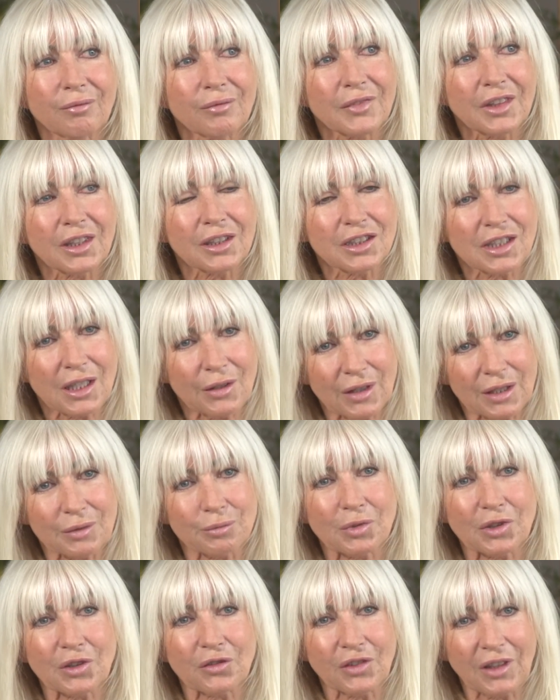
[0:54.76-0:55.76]
tych
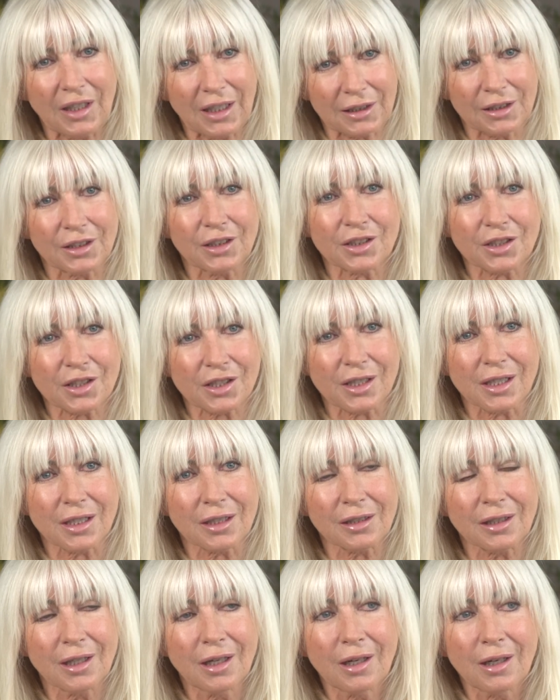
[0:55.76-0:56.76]
działań
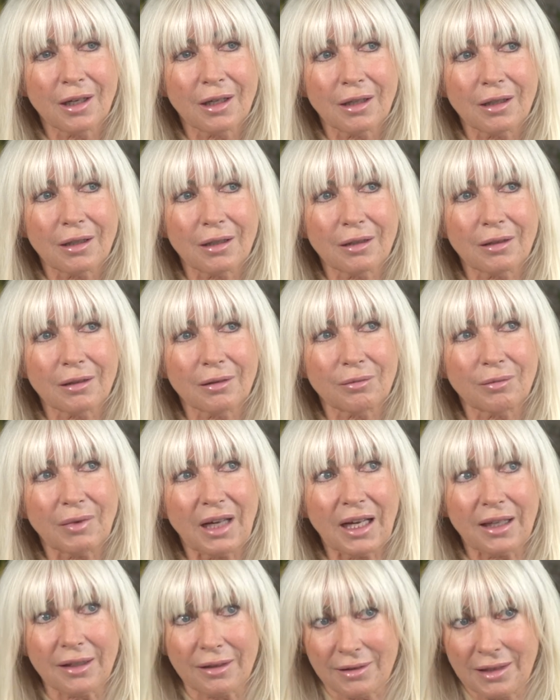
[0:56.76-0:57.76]
profilaktycznych, y,
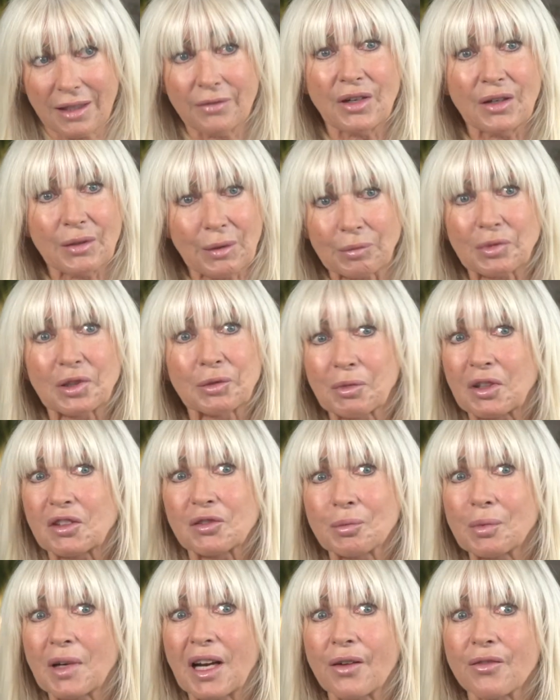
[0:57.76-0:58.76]
a zdawałam sobie
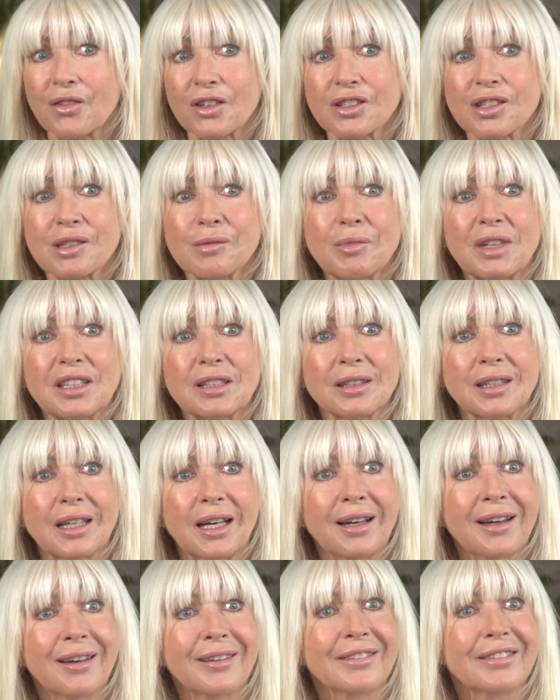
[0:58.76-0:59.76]
sprawę, że
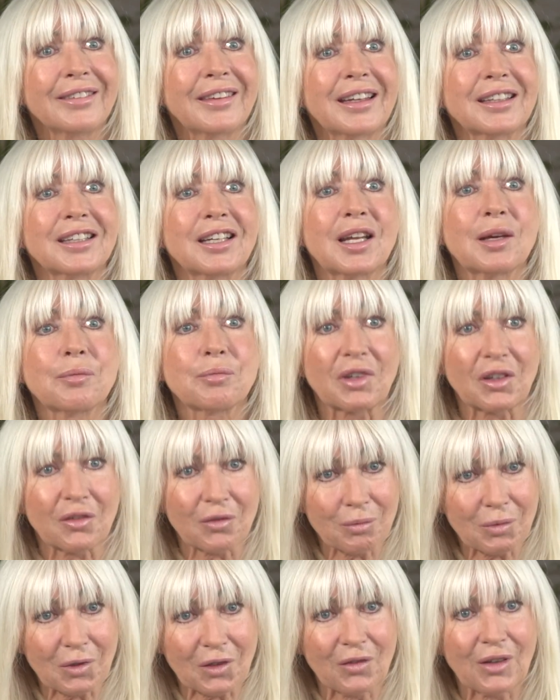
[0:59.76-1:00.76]
media najlepiej
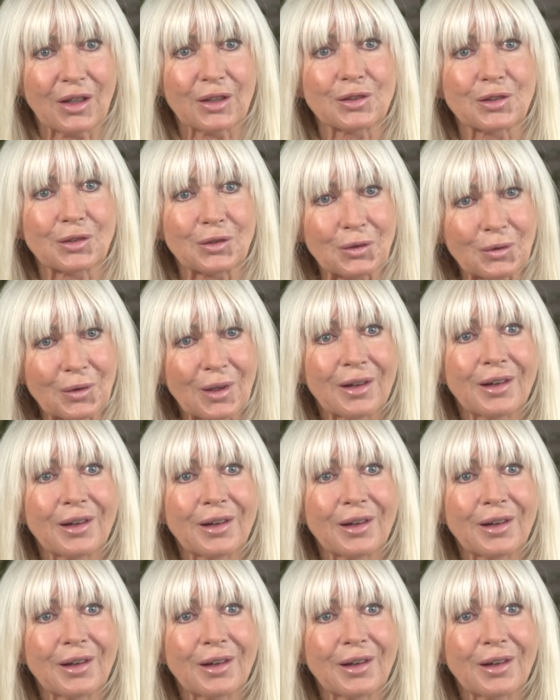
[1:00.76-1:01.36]
wprowadzą